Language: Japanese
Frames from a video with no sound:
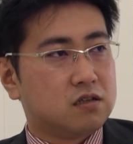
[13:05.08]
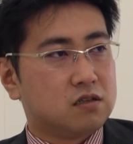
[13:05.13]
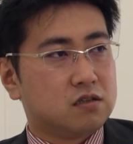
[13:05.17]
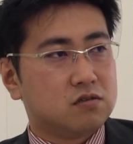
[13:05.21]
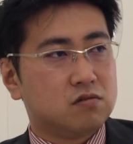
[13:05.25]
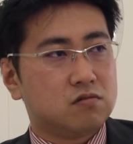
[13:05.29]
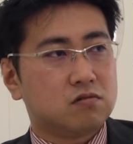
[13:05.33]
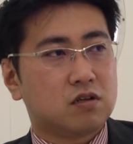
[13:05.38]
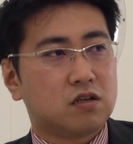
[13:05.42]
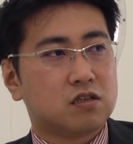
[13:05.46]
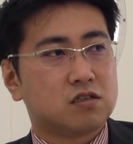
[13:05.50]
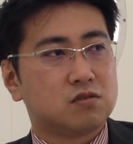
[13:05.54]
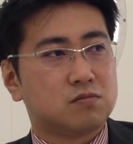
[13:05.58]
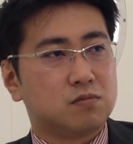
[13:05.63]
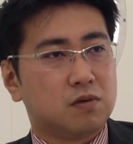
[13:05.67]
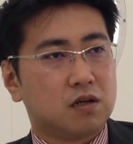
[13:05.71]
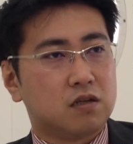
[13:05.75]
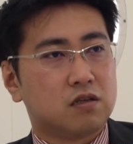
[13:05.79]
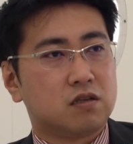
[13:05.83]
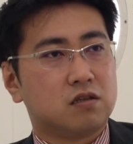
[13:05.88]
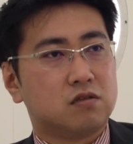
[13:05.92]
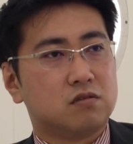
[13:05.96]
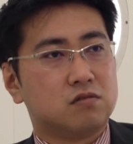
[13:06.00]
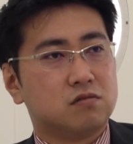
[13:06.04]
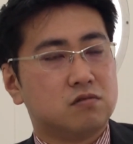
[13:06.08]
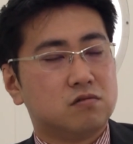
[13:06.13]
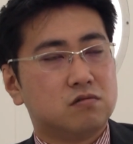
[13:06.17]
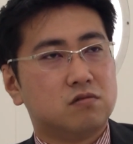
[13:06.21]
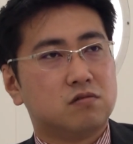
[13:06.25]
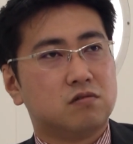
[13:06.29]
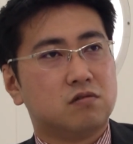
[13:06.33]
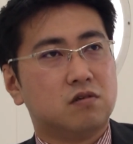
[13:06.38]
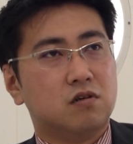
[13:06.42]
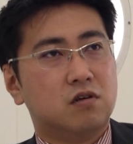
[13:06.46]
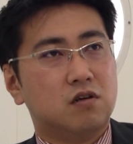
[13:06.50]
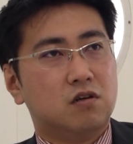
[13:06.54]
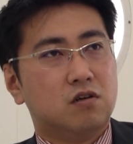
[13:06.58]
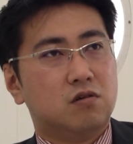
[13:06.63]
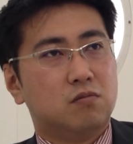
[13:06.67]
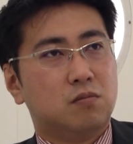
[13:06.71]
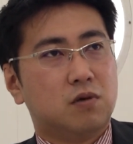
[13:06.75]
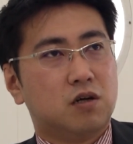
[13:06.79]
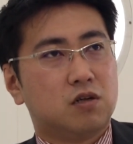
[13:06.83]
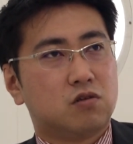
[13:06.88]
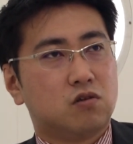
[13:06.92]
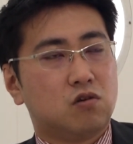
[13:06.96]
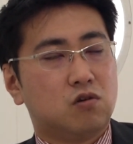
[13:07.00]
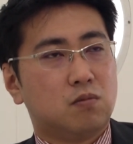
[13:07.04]
の立場っていうのを、
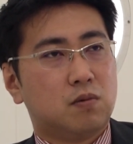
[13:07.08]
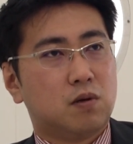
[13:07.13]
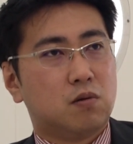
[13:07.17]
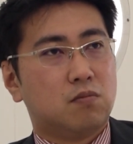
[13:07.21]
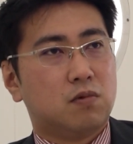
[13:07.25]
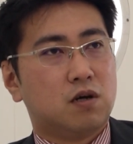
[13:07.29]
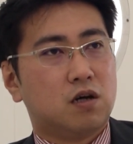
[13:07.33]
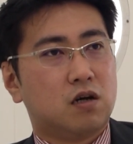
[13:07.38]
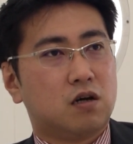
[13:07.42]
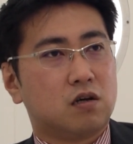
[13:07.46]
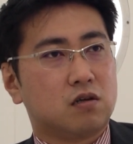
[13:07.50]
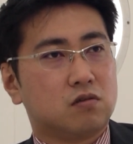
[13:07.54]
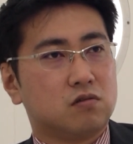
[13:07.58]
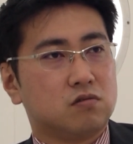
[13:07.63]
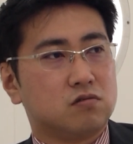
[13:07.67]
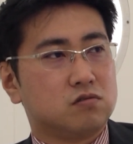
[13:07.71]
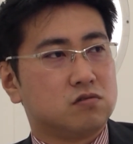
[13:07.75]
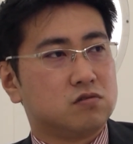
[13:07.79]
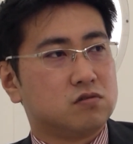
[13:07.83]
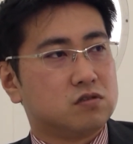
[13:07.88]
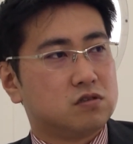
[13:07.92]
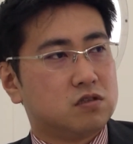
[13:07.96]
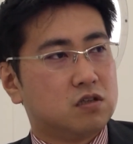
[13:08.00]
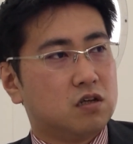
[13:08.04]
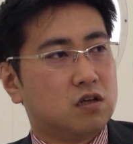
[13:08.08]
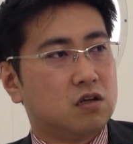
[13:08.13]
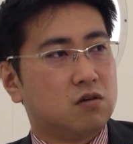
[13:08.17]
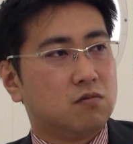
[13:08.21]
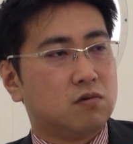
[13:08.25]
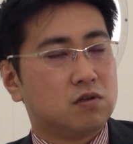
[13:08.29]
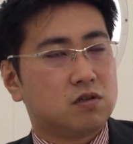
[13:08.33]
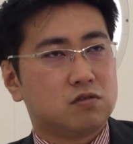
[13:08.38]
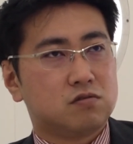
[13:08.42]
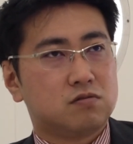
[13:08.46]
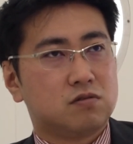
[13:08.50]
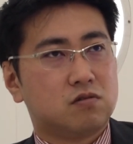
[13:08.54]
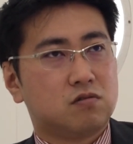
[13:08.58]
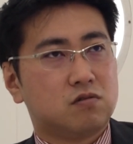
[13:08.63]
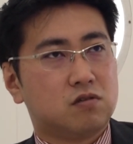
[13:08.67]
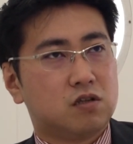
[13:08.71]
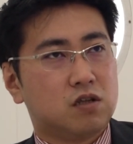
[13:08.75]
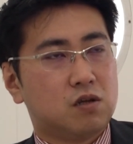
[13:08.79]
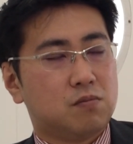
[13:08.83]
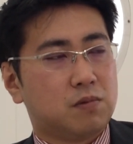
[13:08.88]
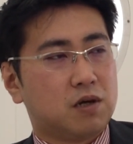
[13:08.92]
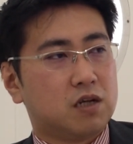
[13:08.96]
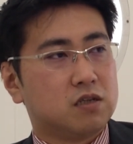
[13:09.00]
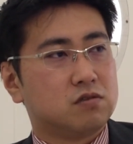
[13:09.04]
まあ、そのまま享受して私はこれ
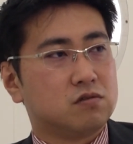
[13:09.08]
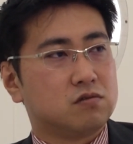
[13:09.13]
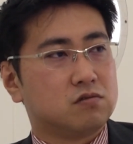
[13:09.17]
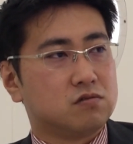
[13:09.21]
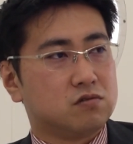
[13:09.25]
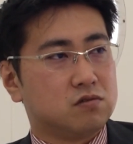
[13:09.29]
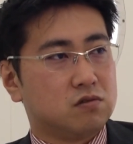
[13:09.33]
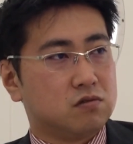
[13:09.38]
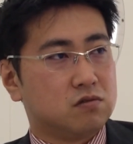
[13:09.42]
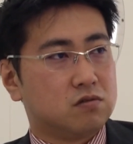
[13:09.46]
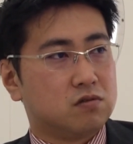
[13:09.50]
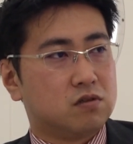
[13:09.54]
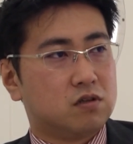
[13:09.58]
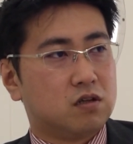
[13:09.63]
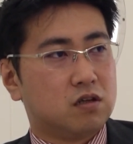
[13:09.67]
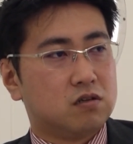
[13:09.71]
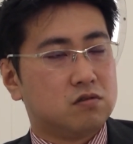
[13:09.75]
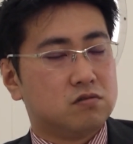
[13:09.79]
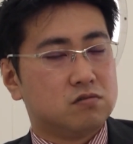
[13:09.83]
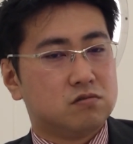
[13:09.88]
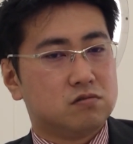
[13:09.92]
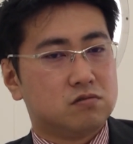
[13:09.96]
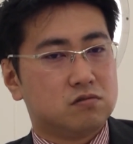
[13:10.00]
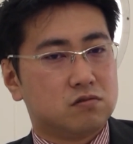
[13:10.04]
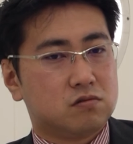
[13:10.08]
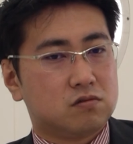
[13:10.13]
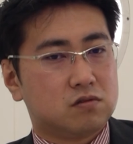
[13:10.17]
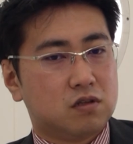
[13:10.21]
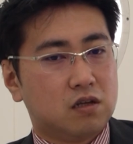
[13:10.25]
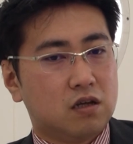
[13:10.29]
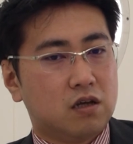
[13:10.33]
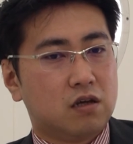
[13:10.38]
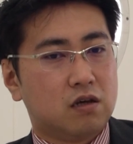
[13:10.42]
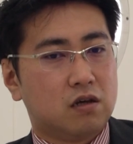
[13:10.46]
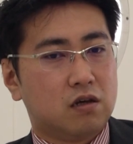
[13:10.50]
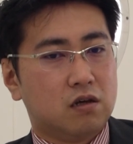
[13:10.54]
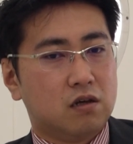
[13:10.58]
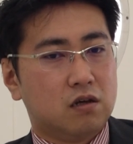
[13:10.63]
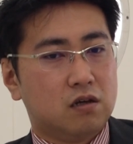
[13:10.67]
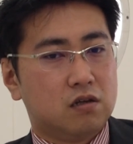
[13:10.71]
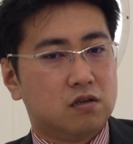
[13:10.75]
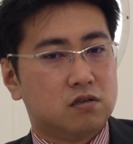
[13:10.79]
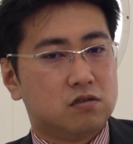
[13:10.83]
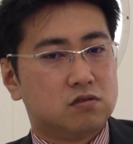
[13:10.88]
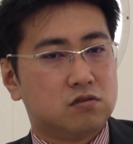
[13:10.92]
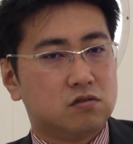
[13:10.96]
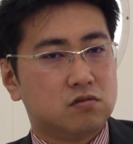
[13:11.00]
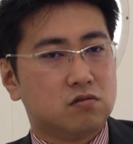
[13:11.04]
で満足よっていうのって、
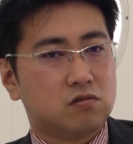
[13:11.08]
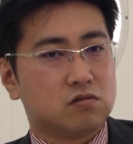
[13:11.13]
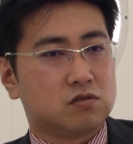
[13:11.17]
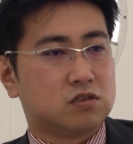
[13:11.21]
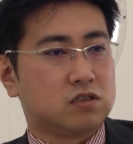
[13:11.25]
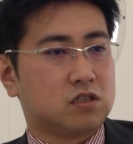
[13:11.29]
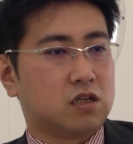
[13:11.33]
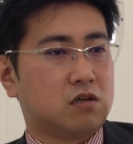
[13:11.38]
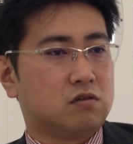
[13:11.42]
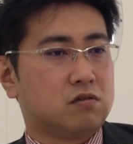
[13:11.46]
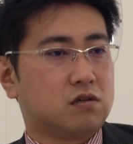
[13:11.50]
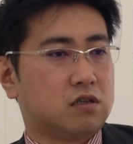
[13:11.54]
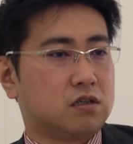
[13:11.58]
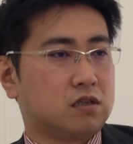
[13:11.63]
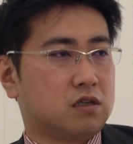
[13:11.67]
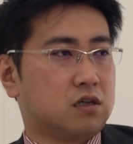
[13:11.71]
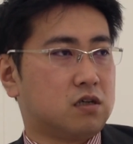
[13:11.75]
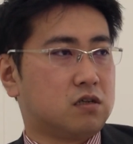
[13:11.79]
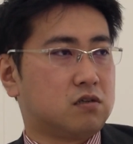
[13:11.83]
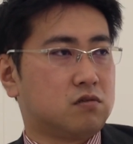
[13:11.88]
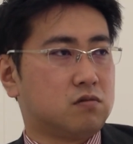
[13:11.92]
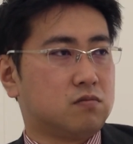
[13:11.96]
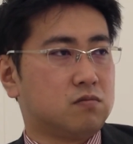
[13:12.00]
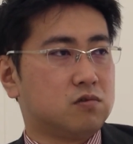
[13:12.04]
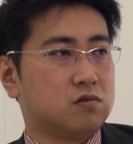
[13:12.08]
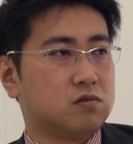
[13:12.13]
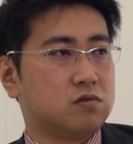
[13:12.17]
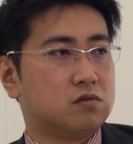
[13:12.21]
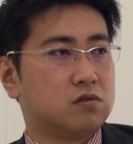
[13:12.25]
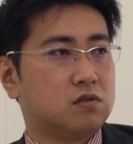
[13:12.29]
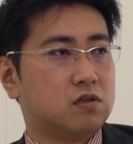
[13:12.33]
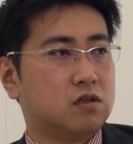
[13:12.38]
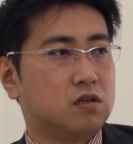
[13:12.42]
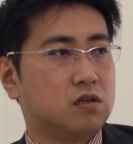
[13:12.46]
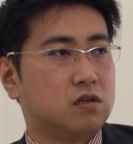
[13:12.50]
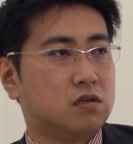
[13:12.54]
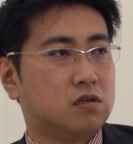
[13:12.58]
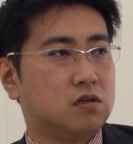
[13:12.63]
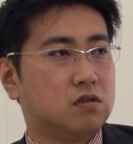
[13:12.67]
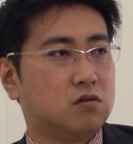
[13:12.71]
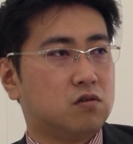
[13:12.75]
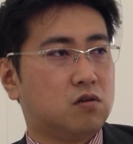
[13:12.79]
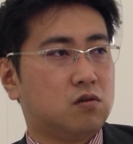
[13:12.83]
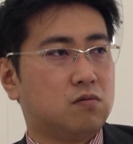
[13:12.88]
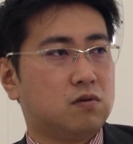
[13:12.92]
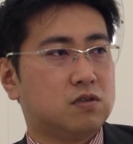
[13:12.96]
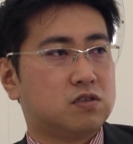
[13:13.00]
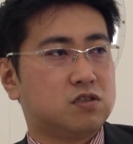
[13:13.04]
ちょっと違うかなと思うんですね、
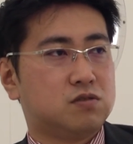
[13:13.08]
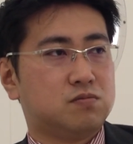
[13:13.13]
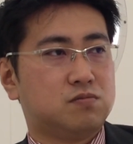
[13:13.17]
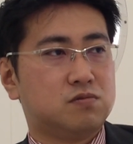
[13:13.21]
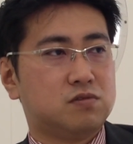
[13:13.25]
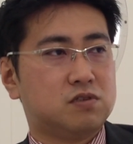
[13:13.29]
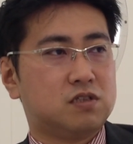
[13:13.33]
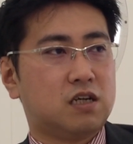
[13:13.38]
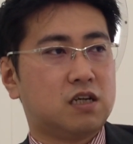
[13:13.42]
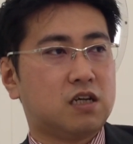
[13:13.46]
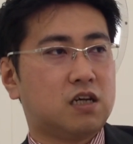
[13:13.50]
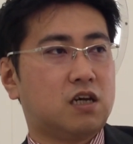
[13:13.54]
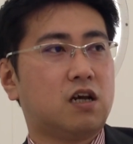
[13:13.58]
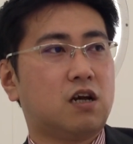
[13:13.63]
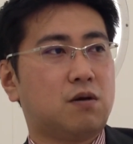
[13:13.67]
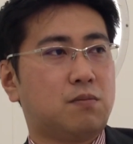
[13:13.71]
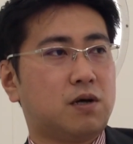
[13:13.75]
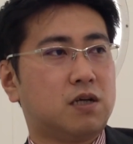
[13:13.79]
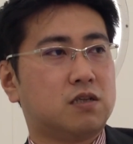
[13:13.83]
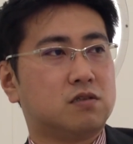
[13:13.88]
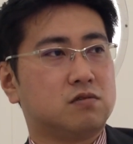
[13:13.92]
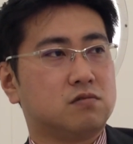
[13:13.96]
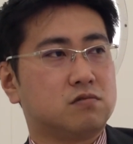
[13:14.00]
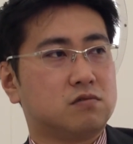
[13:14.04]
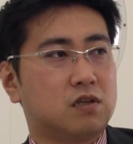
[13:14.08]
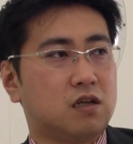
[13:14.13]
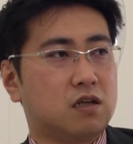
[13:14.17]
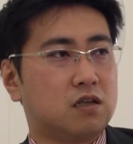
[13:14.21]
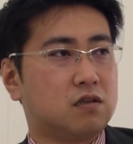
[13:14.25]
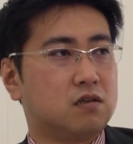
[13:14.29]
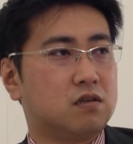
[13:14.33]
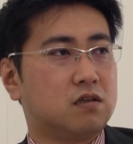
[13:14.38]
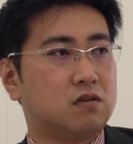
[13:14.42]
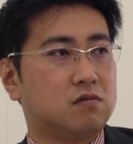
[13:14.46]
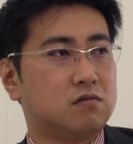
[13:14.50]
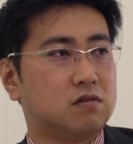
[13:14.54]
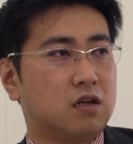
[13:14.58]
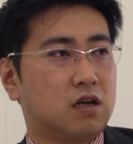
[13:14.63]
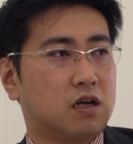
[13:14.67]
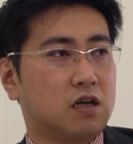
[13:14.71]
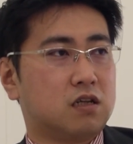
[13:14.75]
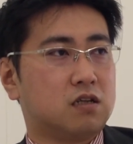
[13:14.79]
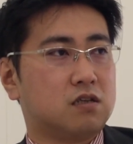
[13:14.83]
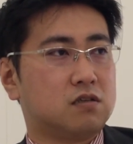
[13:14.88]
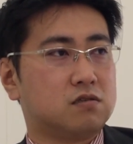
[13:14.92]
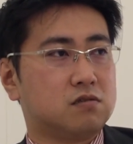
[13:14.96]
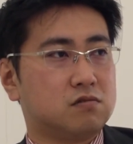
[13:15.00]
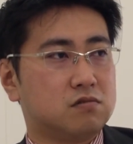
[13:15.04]
それは自分だけが満足だっていうだけ
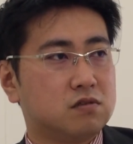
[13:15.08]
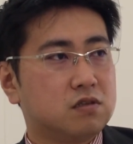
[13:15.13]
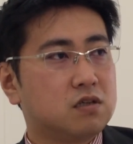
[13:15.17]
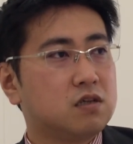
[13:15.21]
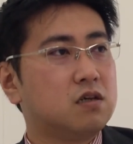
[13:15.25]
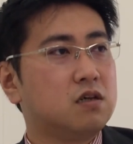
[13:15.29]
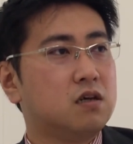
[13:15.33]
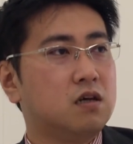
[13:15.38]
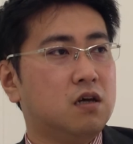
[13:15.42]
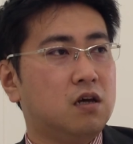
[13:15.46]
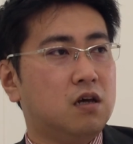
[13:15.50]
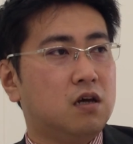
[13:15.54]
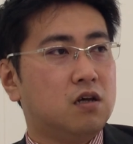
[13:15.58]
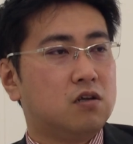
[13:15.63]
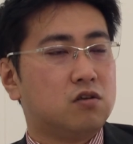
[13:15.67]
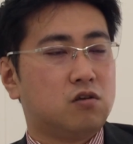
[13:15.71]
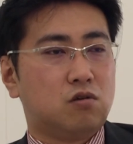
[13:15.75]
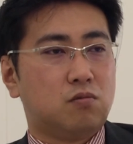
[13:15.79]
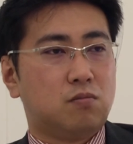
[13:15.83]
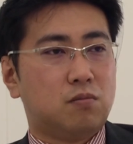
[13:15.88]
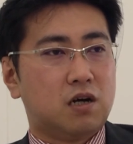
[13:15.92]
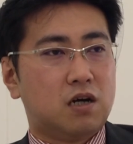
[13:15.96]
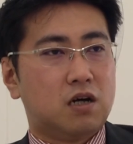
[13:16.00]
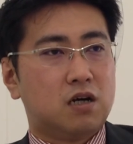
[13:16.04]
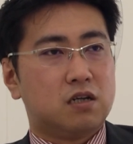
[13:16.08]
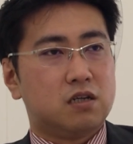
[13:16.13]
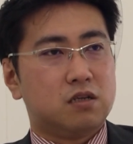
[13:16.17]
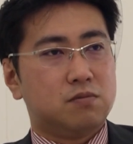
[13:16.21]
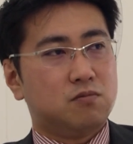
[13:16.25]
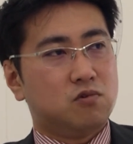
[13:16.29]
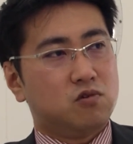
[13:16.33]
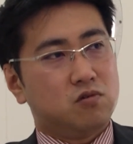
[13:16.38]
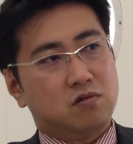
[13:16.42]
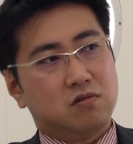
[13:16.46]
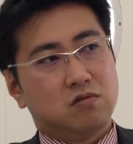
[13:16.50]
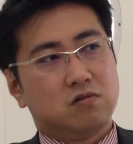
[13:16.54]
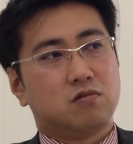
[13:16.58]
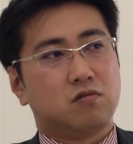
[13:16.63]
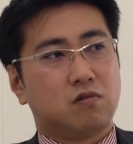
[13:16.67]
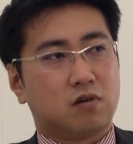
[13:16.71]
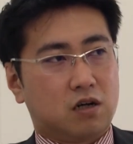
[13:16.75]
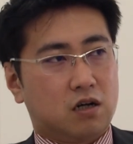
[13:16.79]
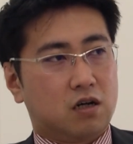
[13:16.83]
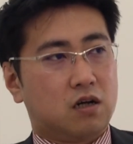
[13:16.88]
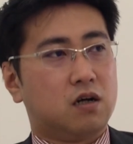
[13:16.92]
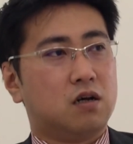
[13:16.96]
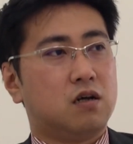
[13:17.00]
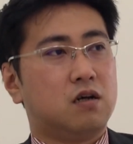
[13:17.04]
ですよね、その周りもと
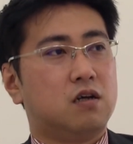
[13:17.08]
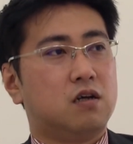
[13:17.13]
か、